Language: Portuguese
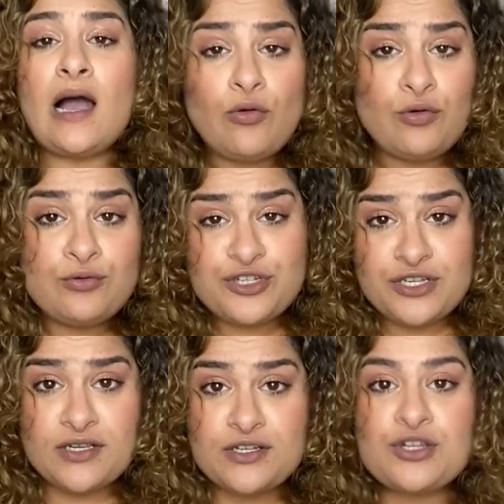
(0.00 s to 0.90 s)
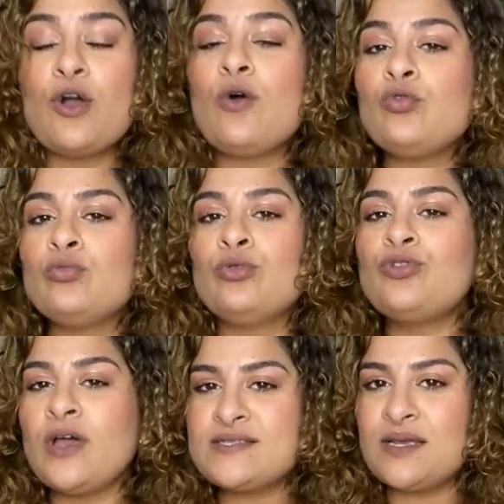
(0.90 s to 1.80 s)
Há alguns dias, o
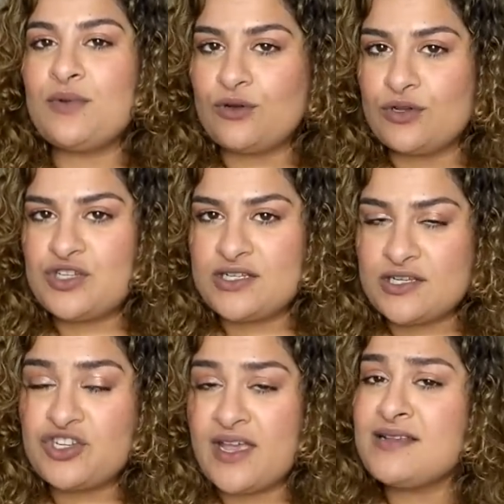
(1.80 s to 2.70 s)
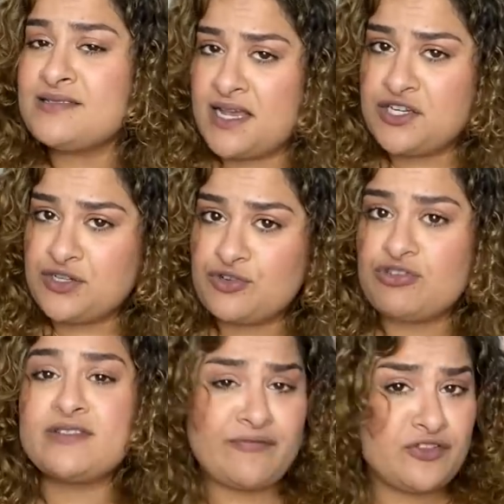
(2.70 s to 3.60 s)
mundo recebeu a notícia de que as Angels,
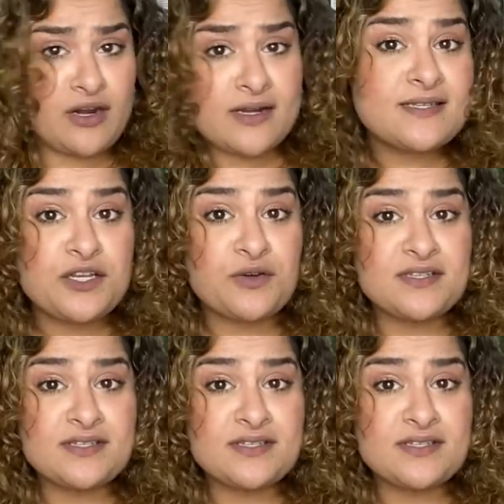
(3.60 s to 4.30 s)
da Victoria's Secret,